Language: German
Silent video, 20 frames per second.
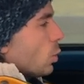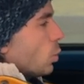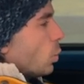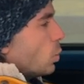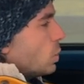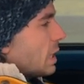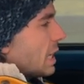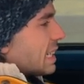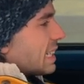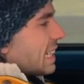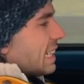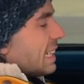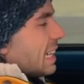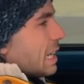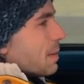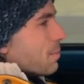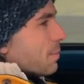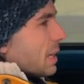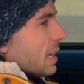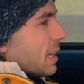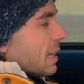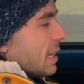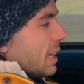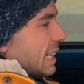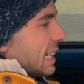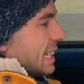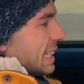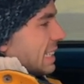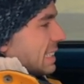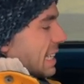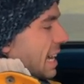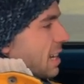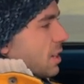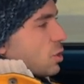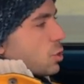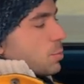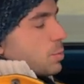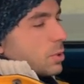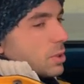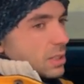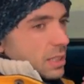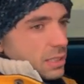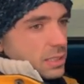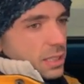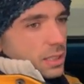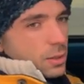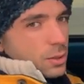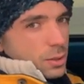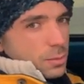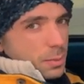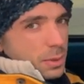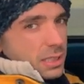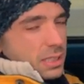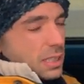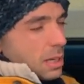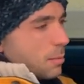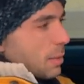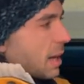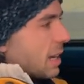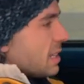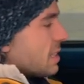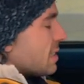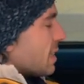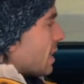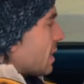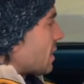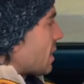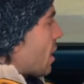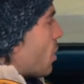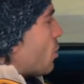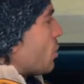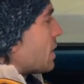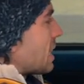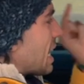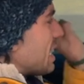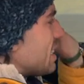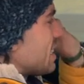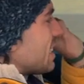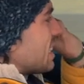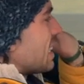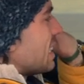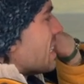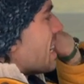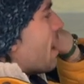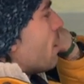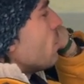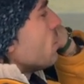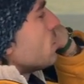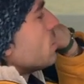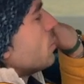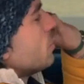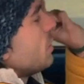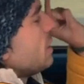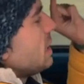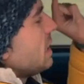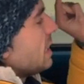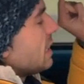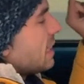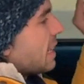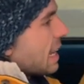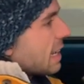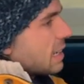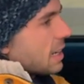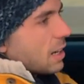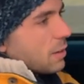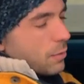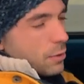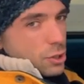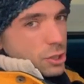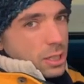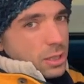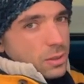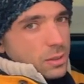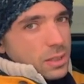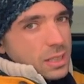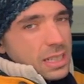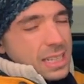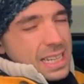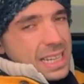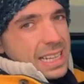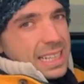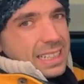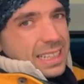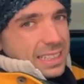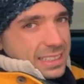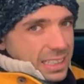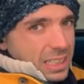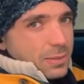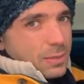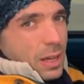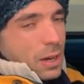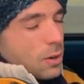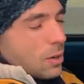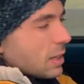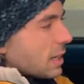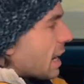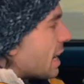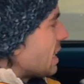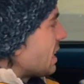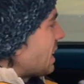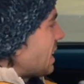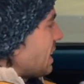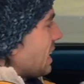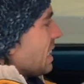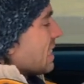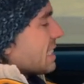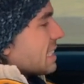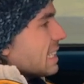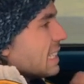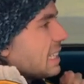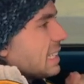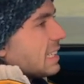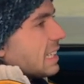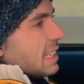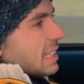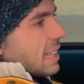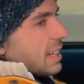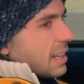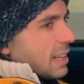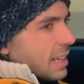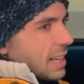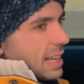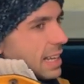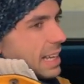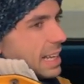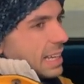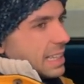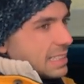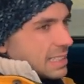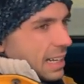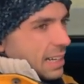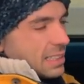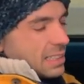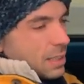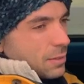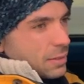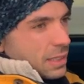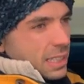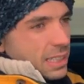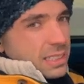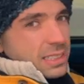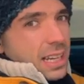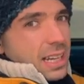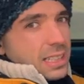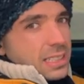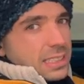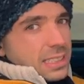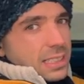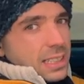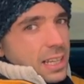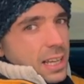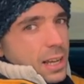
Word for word: unangenehme Sachen spüren, dass der Gurt ein bisschen am Hals hängt. Auch ganz genauso wie die Lenkradverstellung, das sehen wir auch gleich, die ist nicht in der X-Achse, auf der X-Achse